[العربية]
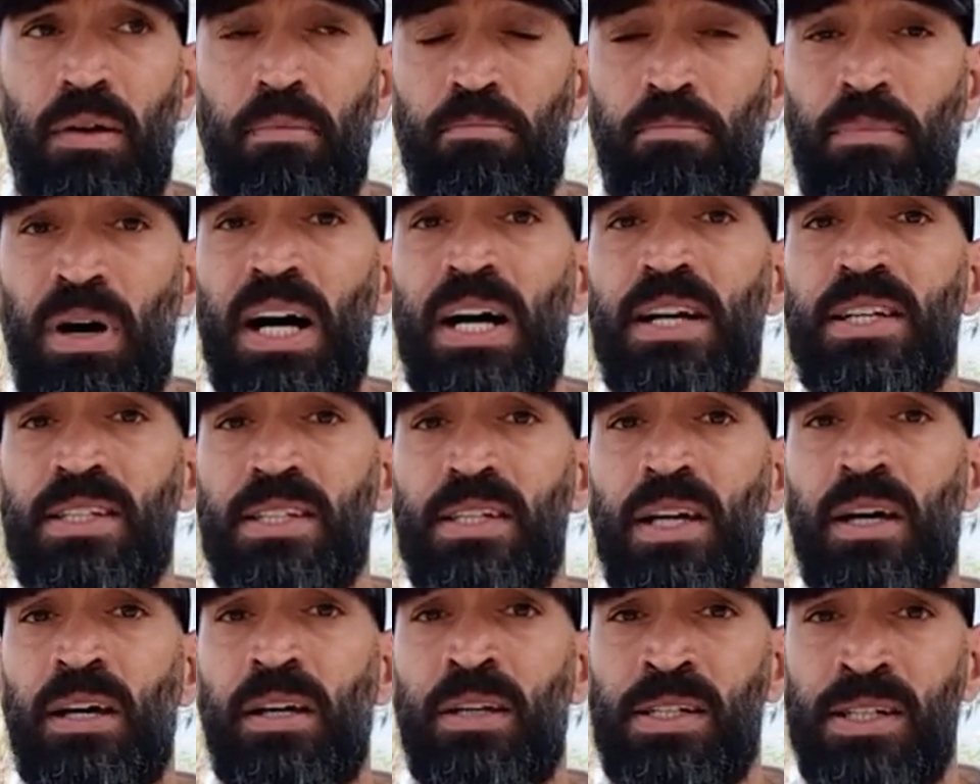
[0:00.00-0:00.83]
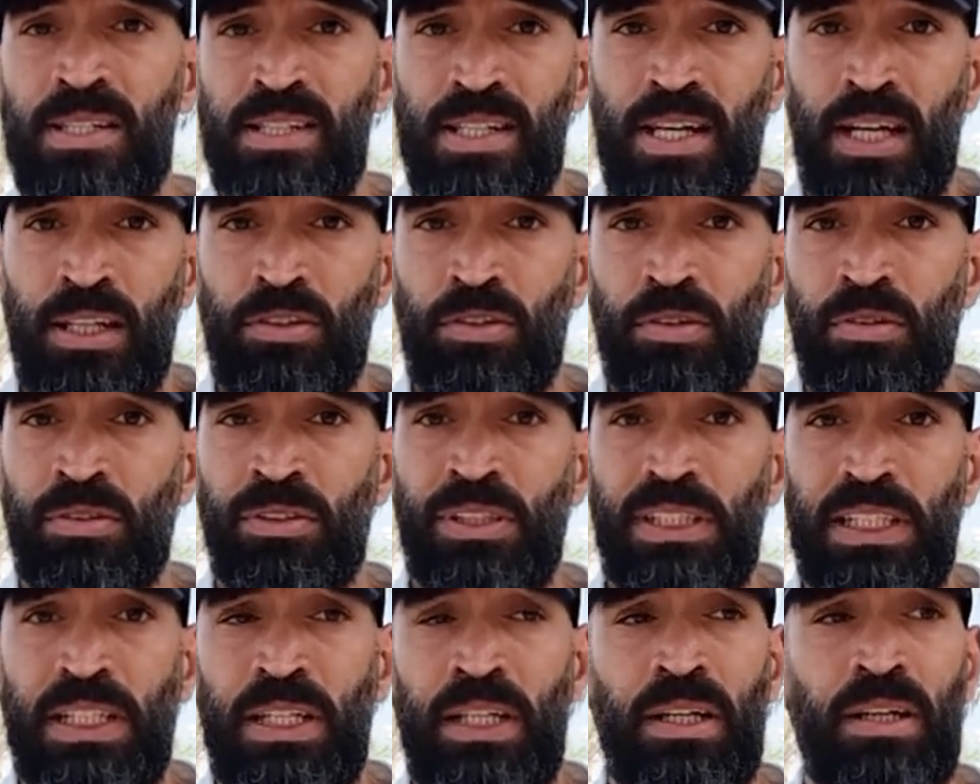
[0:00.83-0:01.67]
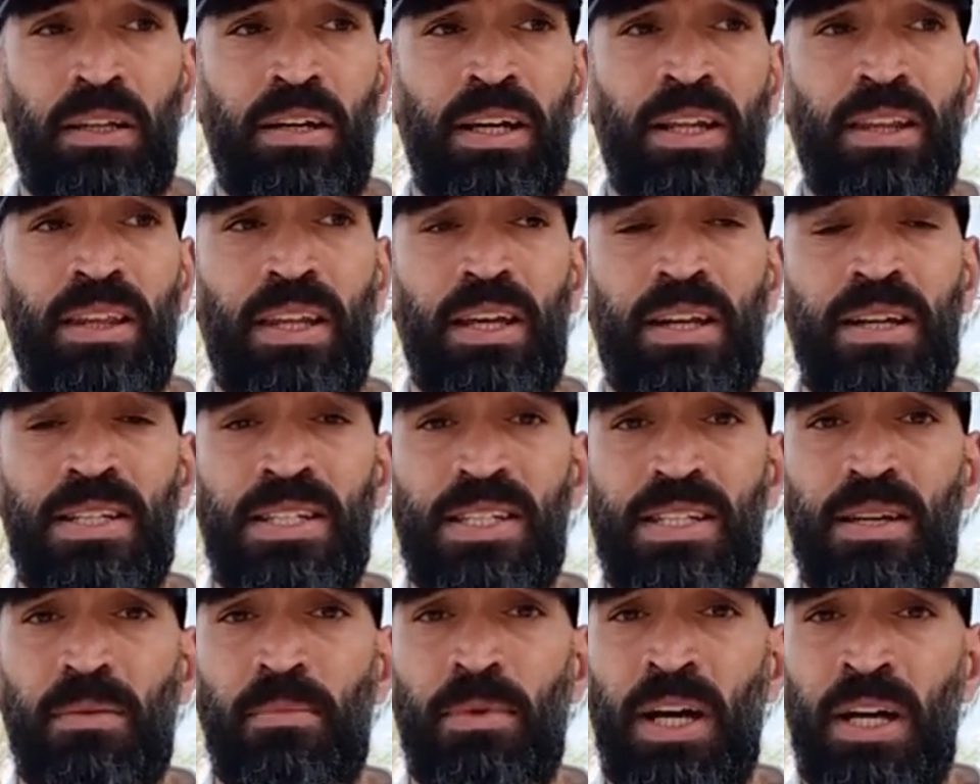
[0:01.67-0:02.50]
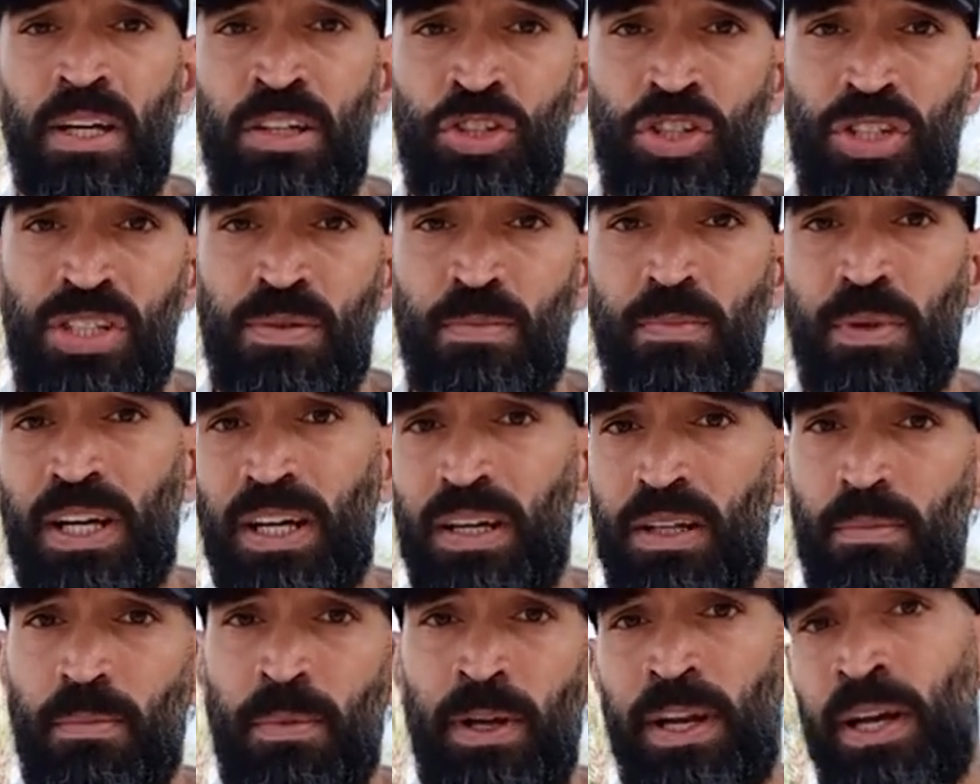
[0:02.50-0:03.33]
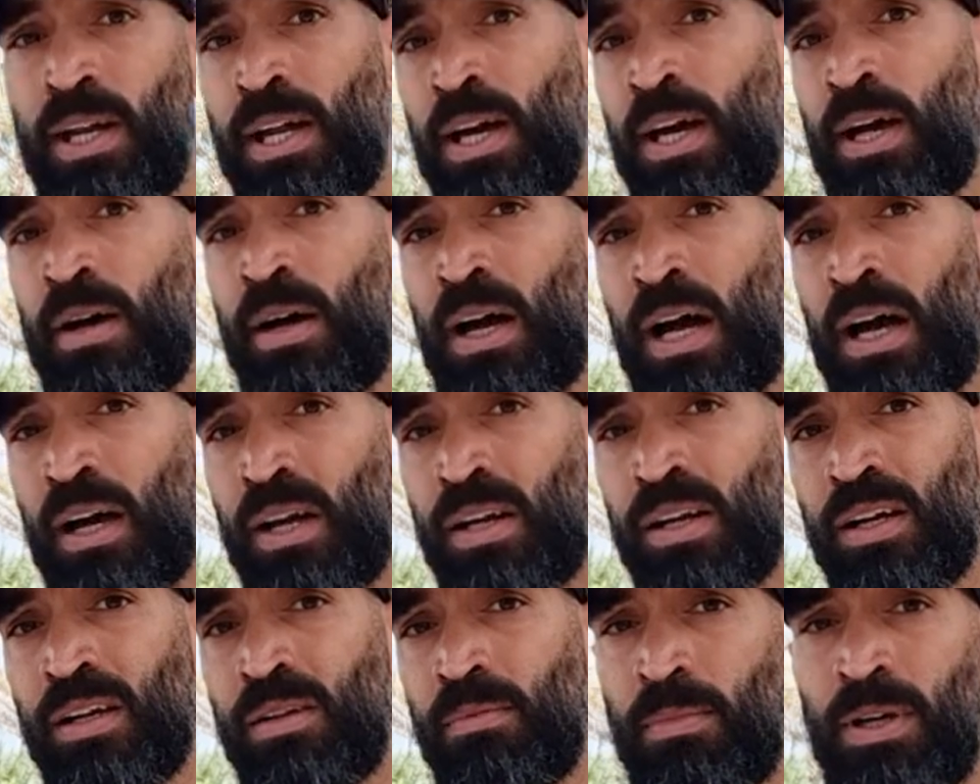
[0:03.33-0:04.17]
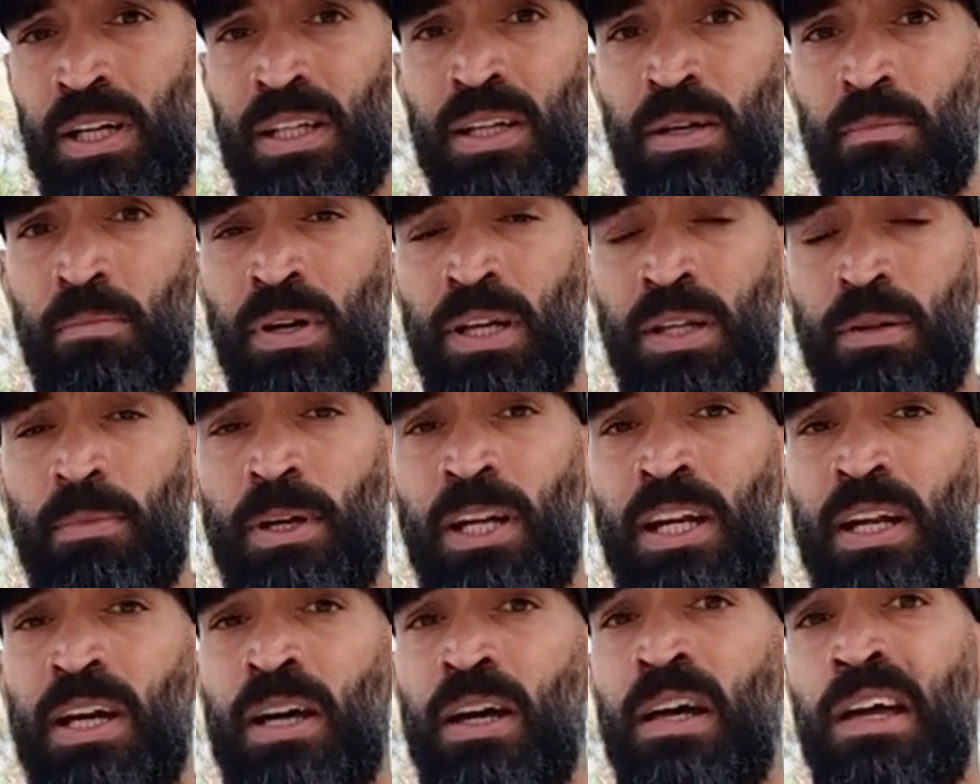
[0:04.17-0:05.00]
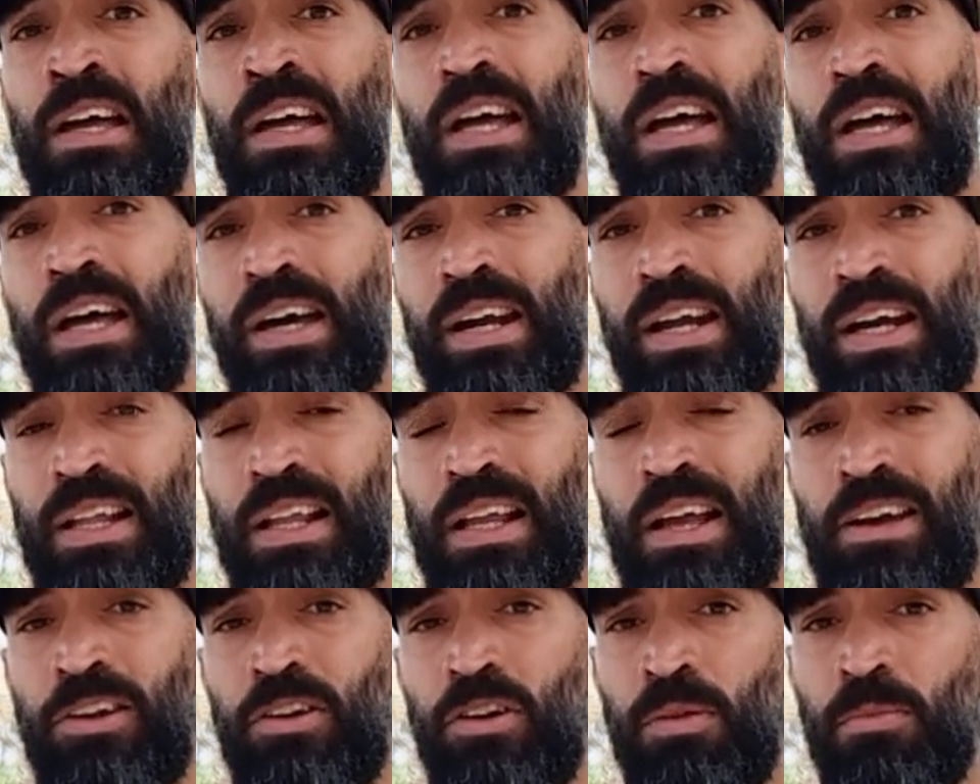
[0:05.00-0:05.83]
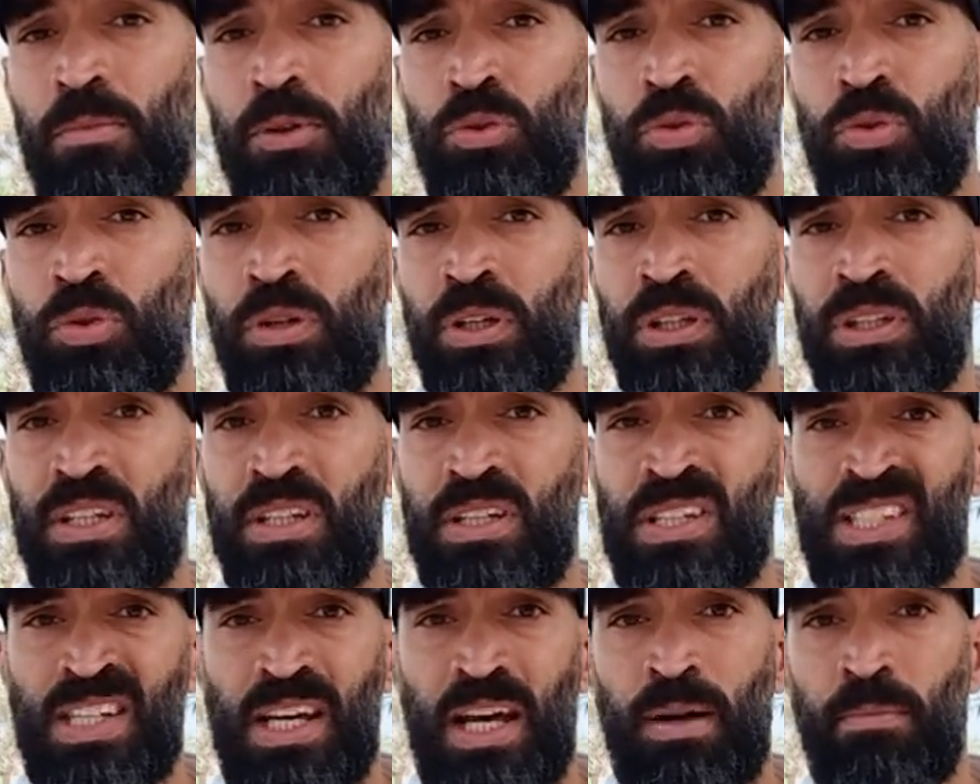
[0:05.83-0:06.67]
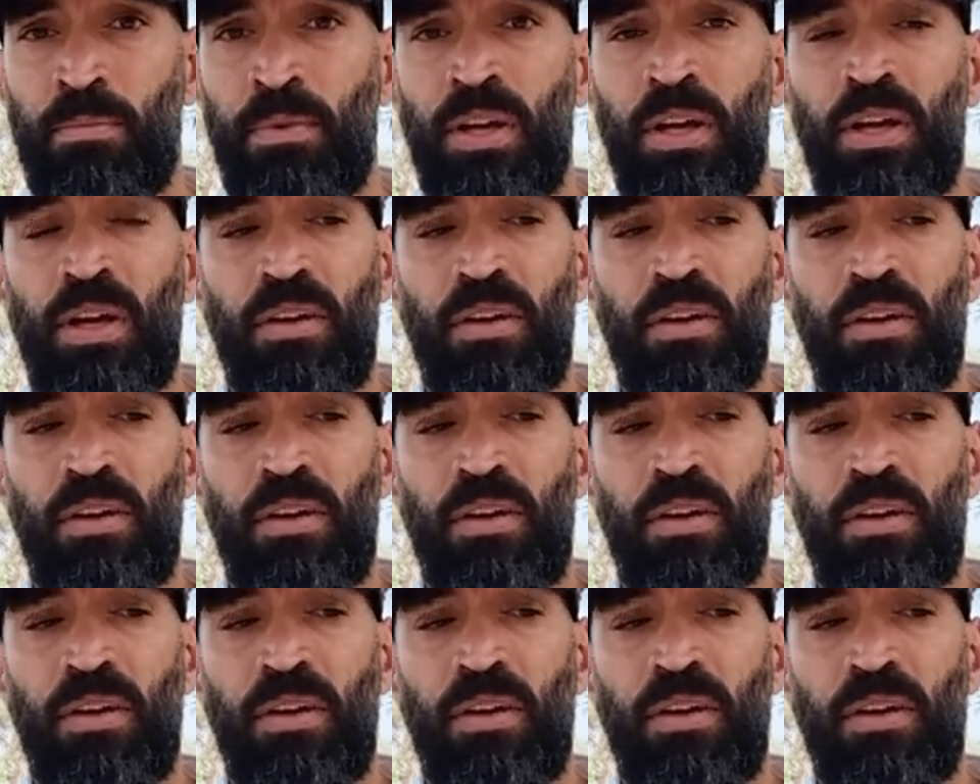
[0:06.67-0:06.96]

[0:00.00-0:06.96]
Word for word: ما صار لساته روتين انت لسه ما جسمك تبناه عقلك الباطن ما تبناه رح تلاقي انه الموضوع كتير صعب